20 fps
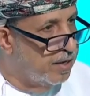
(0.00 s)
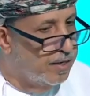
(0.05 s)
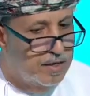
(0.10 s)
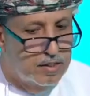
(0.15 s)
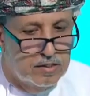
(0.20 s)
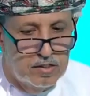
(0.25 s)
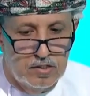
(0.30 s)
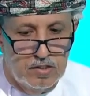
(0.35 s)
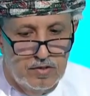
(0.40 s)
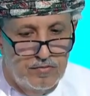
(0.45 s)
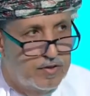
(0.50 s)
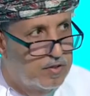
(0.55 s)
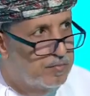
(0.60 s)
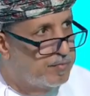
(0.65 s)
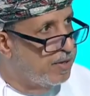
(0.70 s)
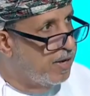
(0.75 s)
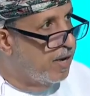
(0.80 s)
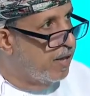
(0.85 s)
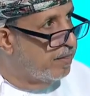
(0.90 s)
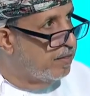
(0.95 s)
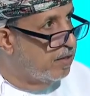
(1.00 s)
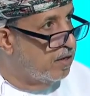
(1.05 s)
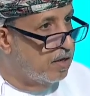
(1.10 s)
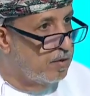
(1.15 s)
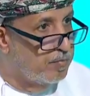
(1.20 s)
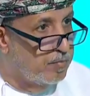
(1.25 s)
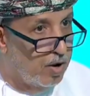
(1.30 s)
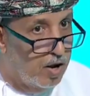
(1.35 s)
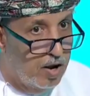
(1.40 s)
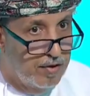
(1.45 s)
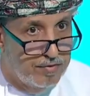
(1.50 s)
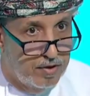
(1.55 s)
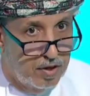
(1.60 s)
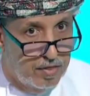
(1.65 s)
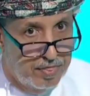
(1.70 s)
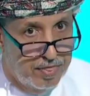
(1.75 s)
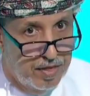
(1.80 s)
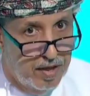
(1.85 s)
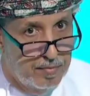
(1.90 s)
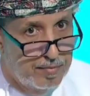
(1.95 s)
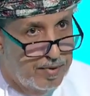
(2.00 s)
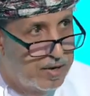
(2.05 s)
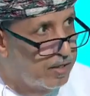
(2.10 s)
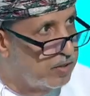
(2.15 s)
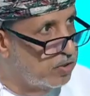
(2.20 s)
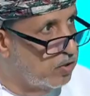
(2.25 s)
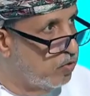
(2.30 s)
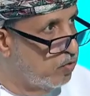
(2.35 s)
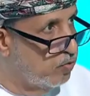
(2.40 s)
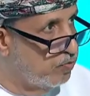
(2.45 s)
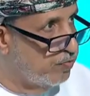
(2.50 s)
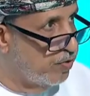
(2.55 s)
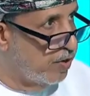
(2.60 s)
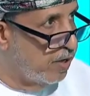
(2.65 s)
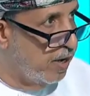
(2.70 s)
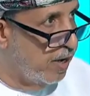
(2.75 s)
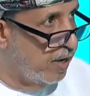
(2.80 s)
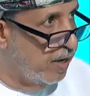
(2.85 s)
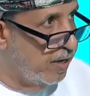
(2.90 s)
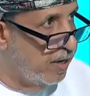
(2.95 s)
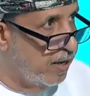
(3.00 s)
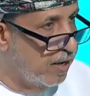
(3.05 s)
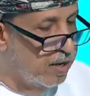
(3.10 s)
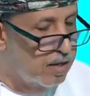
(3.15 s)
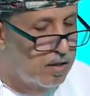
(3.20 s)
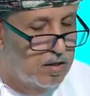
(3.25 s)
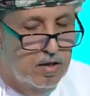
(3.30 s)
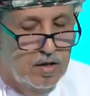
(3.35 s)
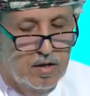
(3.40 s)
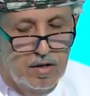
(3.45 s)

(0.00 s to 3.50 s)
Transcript: انها تستفيد من هذه المرافق الضخمه التي انفق عليها